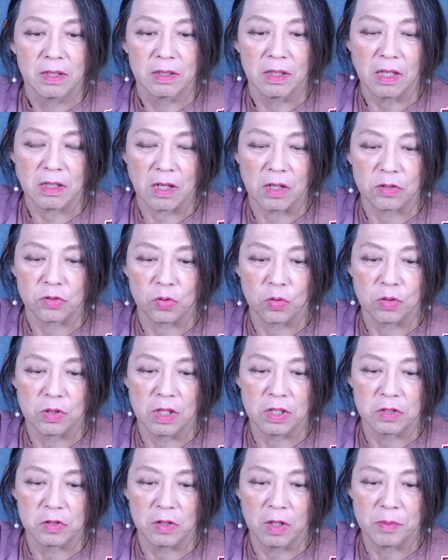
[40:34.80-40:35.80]
内閣総理
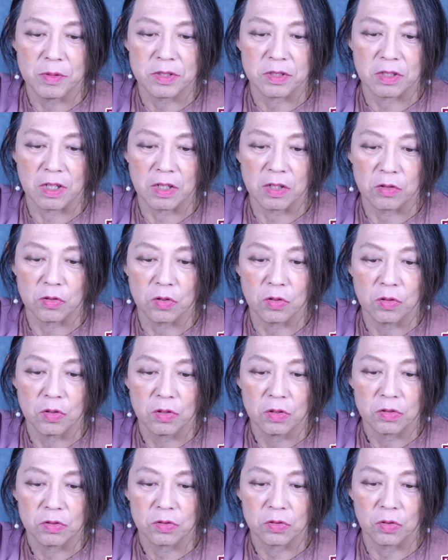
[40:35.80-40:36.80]
大臣は自らの
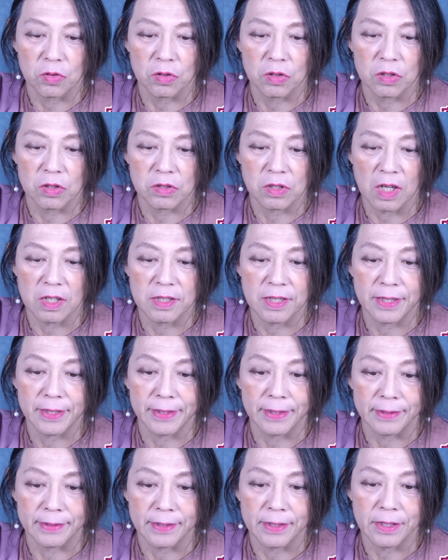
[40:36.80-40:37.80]
在任
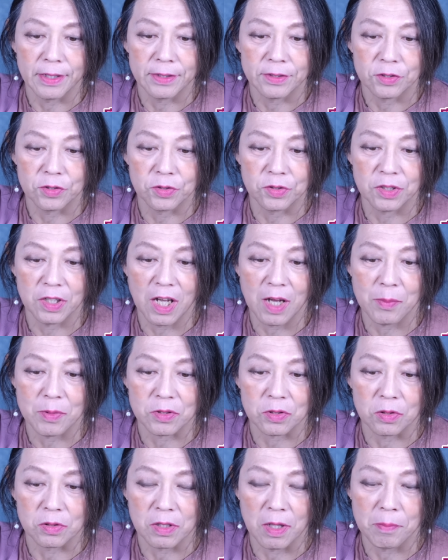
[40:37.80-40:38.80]
期間が出身
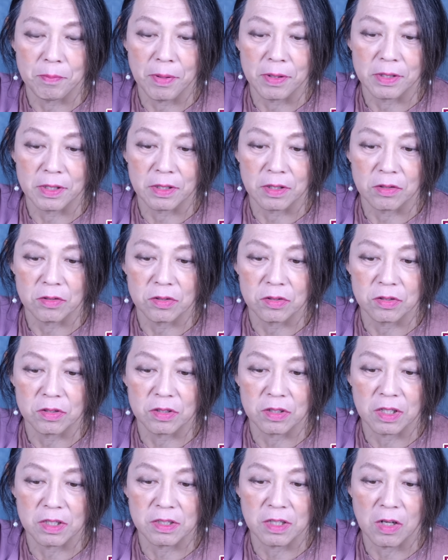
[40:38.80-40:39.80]
派閥の先輩にあたる
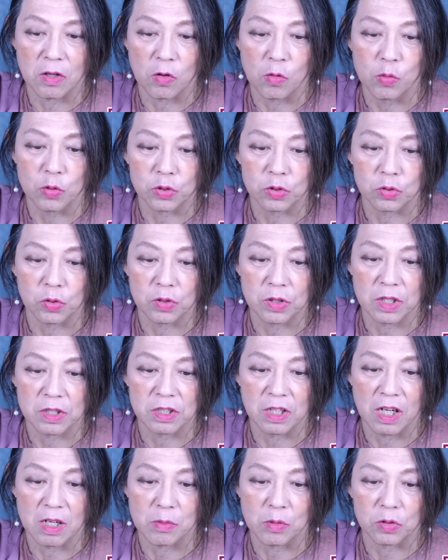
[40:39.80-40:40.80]
鈴木善子元総理大
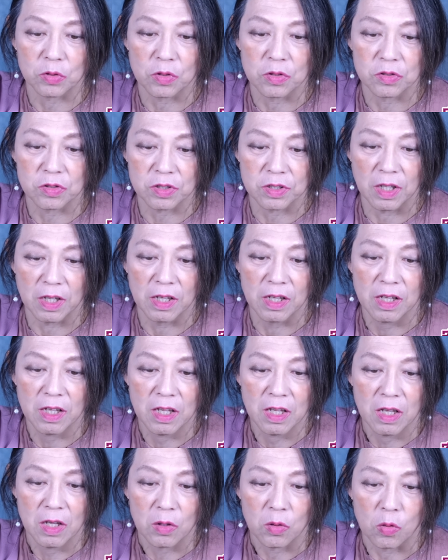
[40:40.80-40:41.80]
臣に並ぶことについて
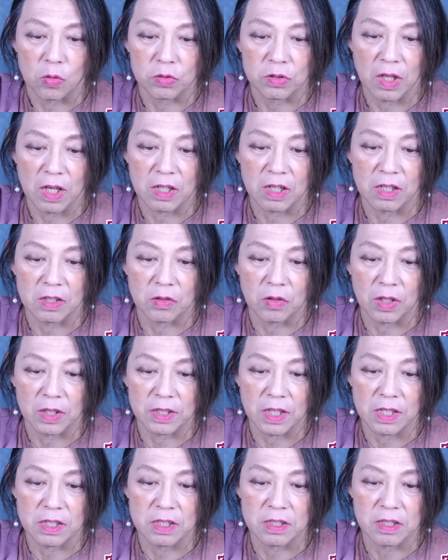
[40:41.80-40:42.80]
国内外の
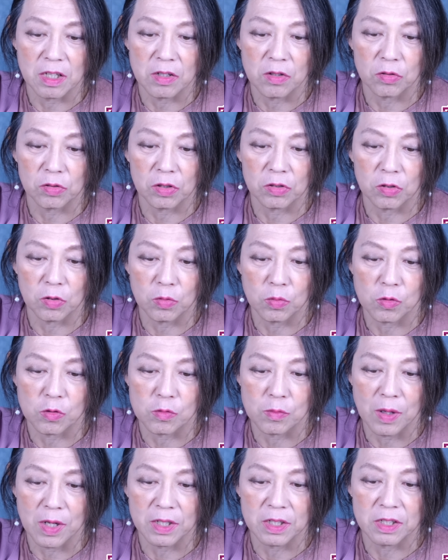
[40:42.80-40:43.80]
課題に全力で届
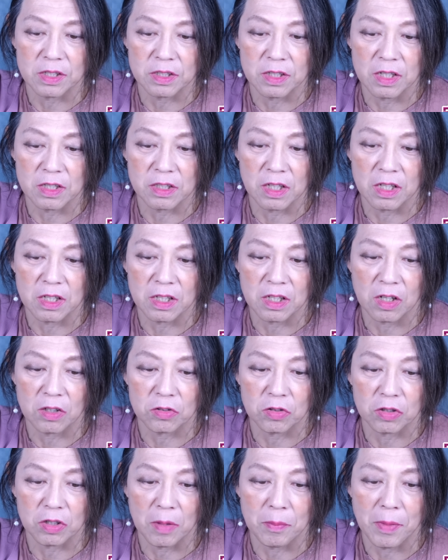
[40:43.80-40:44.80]
く毎日で在任期
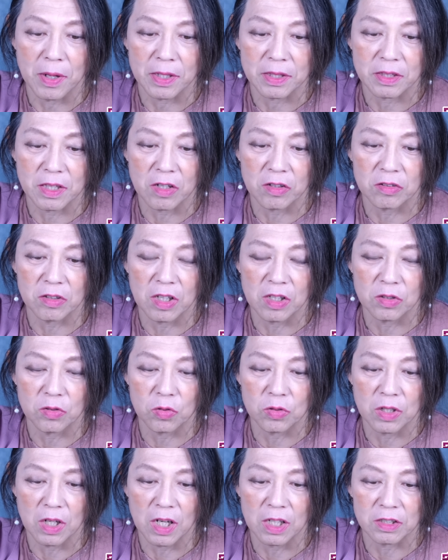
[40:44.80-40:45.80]
間とは全く念
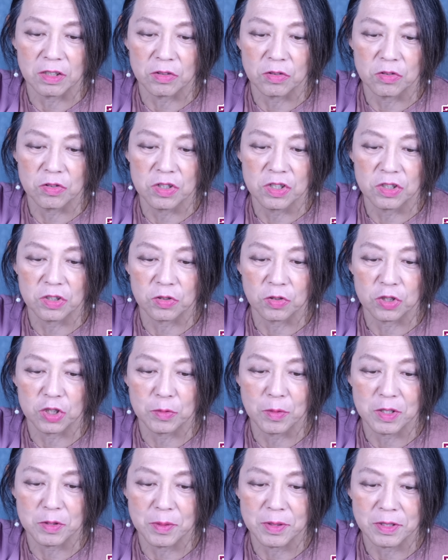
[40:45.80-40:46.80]
頭になかったという認識を
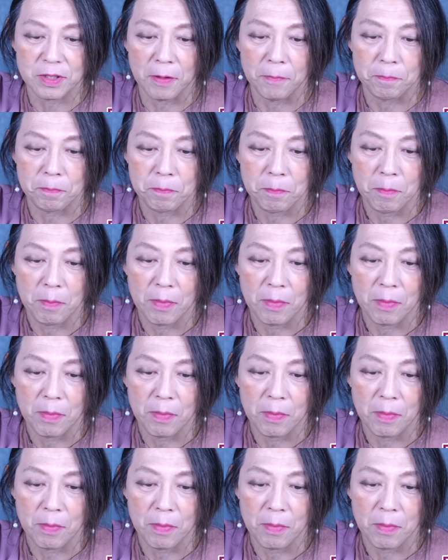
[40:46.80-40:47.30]
示しました